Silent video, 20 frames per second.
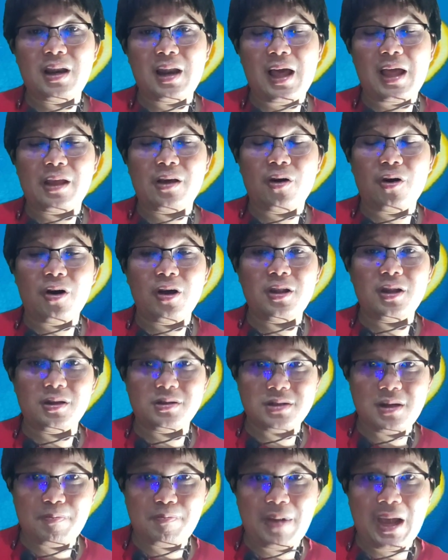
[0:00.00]
ไลท์คอยถึ
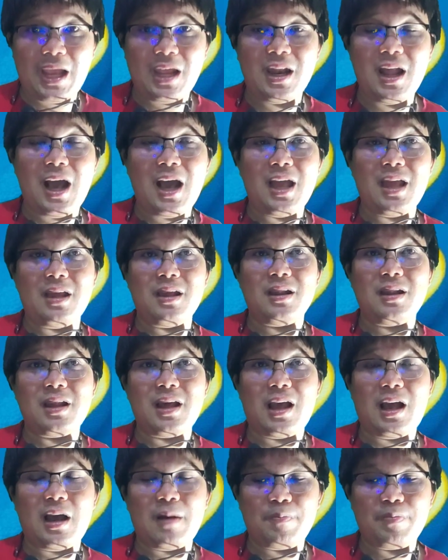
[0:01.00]
งจะไปได้
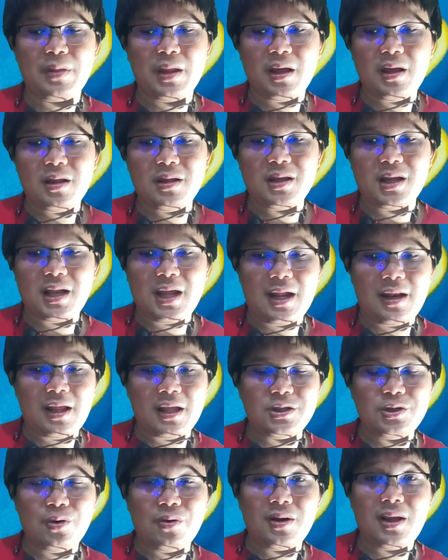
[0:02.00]
นะครับ ฉะนั้น
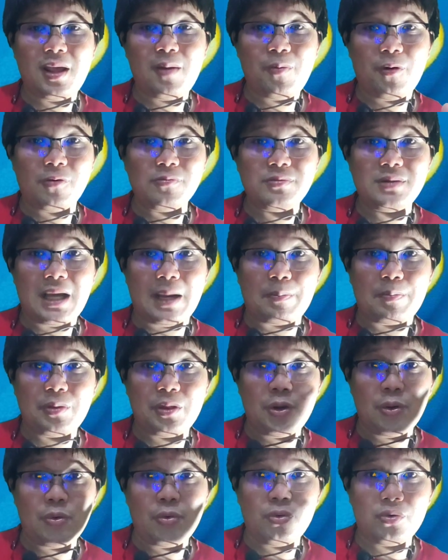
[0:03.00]
ในช่วงนี้ผมจับ
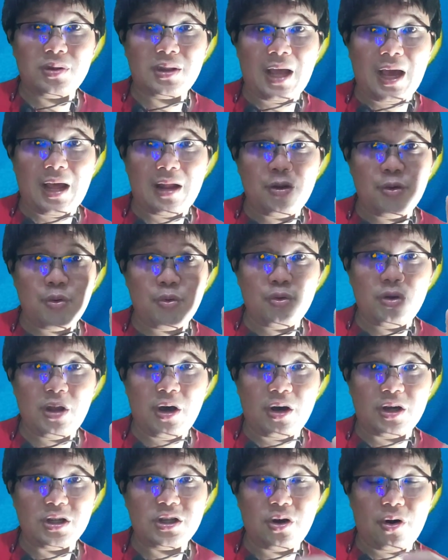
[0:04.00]
ดูตาดู
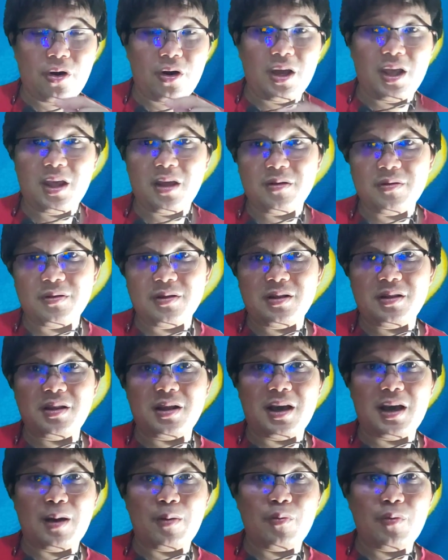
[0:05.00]
ดอชคอย
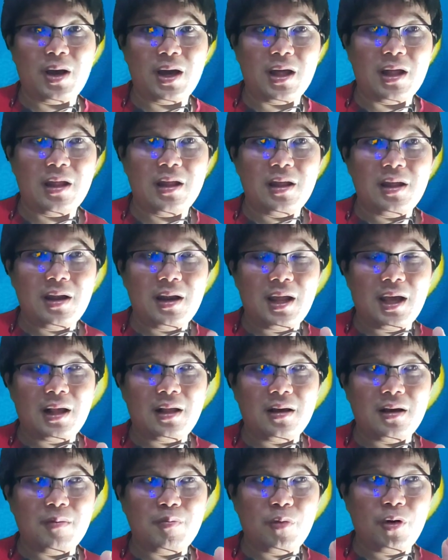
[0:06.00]
นะครับว่าถ้า
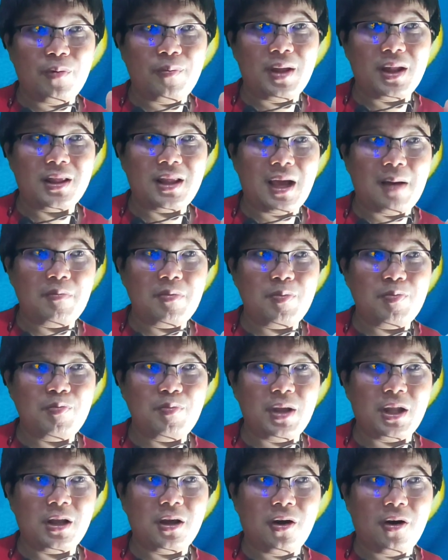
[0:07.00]
เกิดโมเมนตัม
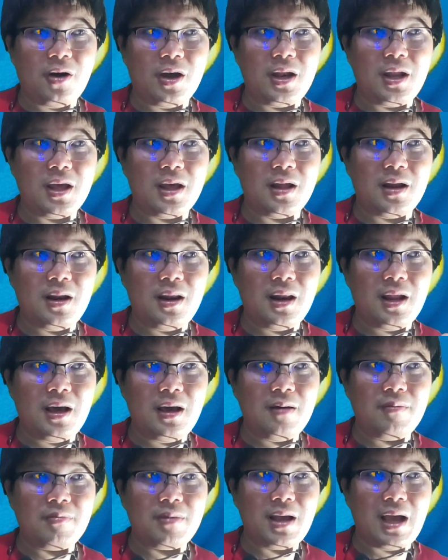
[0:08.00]
บิตคอยเนี่ย
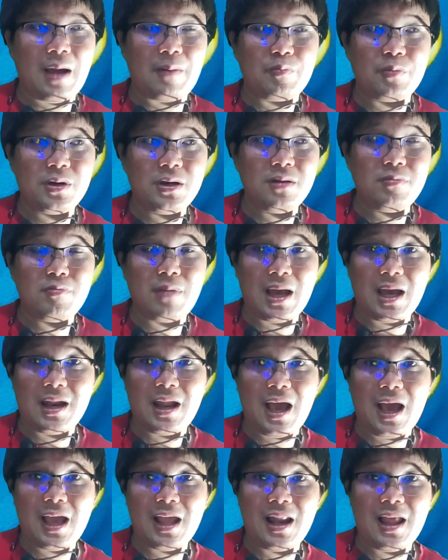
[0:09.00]
เริ่มกลับขึ้นมา
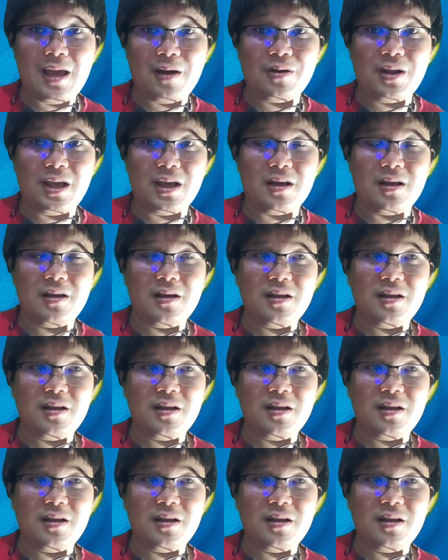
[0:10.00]
ได้แล้วเนี่ย